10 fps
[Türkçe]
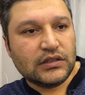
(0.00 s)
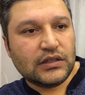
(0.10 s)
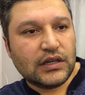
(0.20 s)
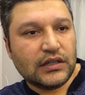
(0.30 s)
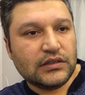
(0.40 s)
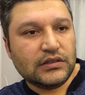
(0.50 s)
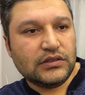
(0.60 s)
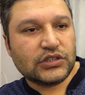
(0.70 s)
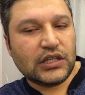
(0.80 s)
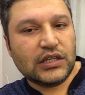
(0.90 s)
Yani
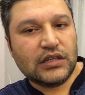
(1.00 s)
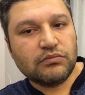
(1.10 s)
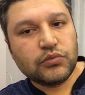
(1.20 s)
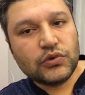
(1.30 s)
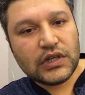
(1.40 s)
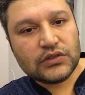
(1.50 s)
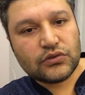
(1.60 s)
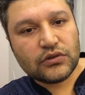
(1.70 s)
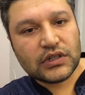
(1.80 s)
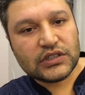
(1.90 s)
inşallah bundan
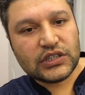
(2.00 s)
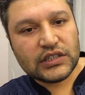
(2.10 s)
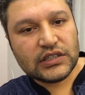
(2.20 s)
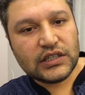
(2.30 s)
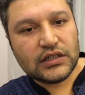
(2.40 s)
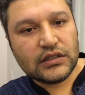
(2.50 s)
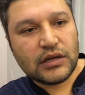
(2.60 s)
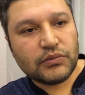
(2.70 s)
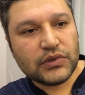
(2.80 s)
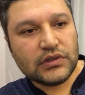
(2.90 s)
sonraki şeyde
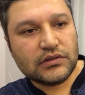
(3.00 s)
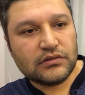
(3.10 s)
Apple